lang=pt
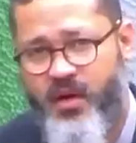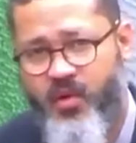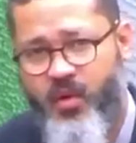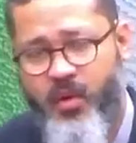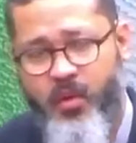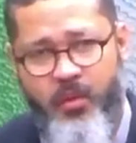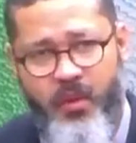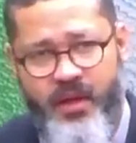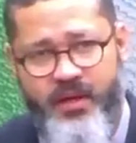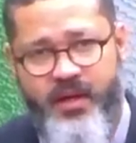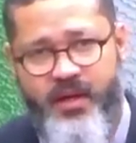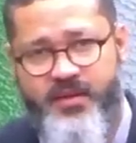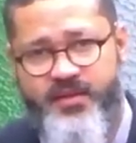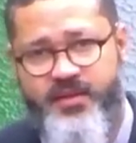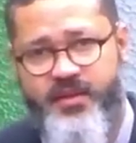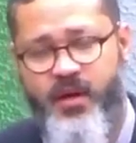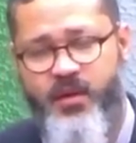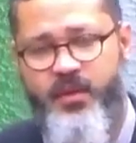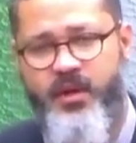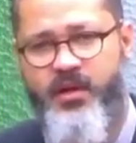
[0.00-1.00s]
como uma
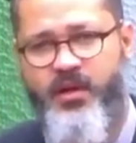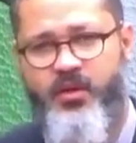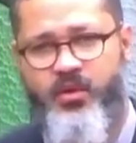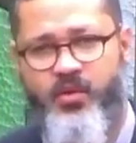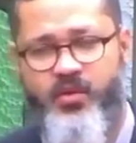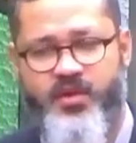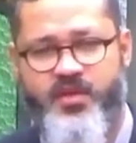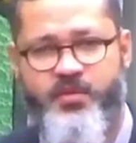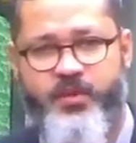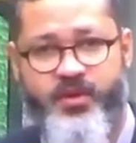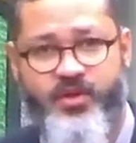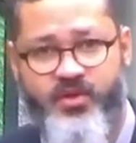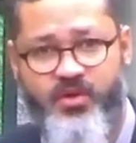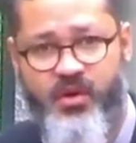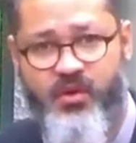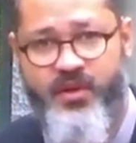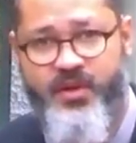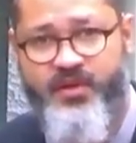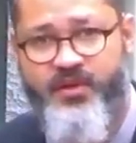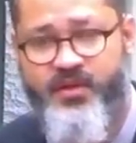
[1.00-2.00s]
atração entre duas
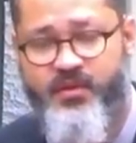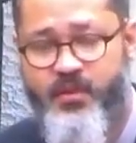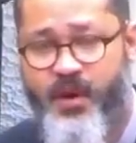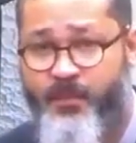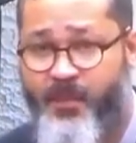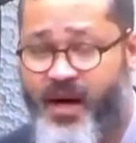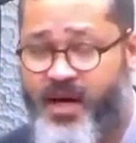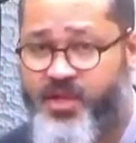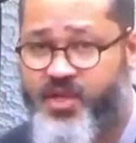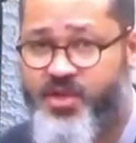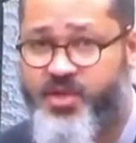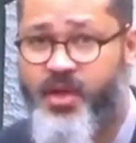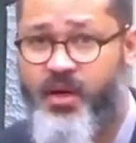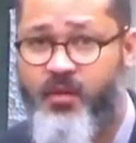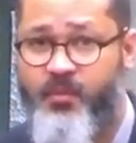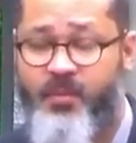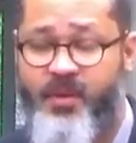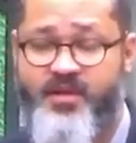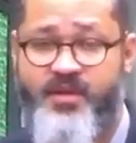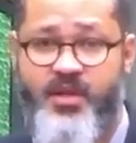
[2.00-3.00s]
pessoas, uma
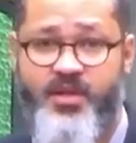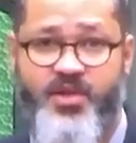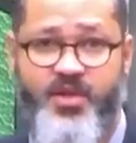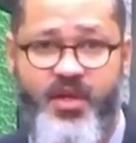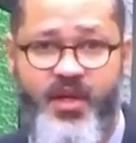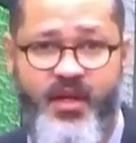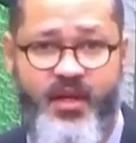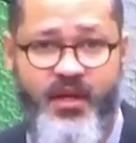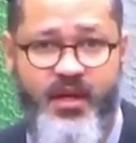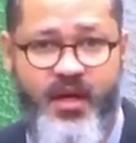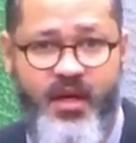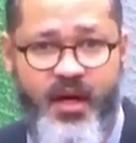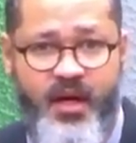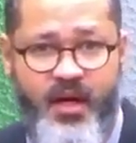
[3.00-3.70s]
paixão passageira